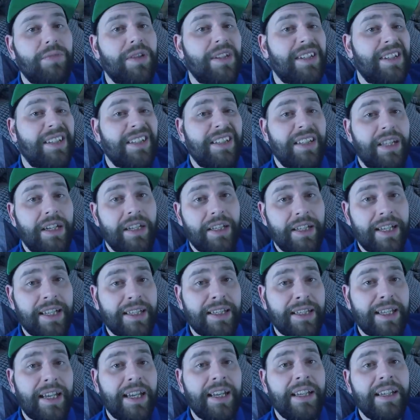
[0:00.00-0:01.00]
без
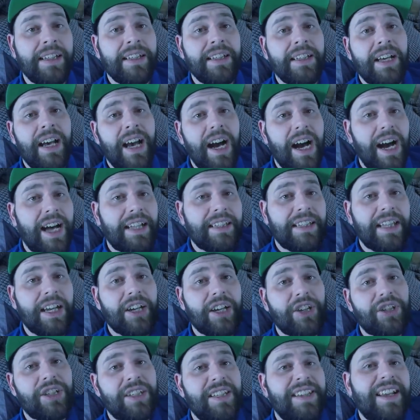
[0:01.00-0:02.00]
интернета, а
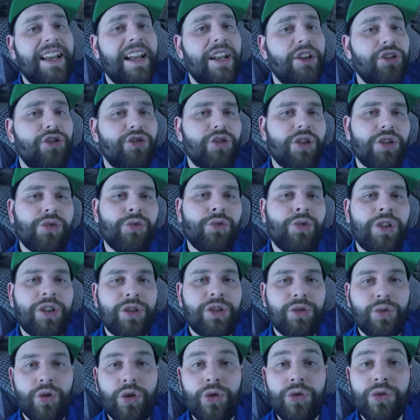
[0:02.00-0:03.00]
также сняли еще одну
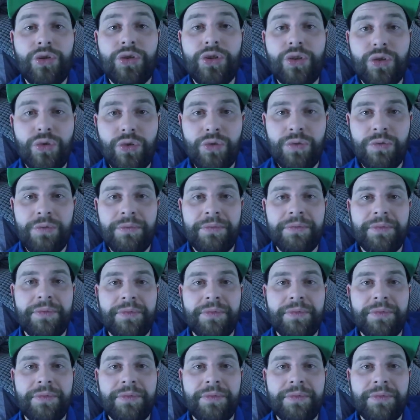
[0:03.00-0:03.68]
настольную игру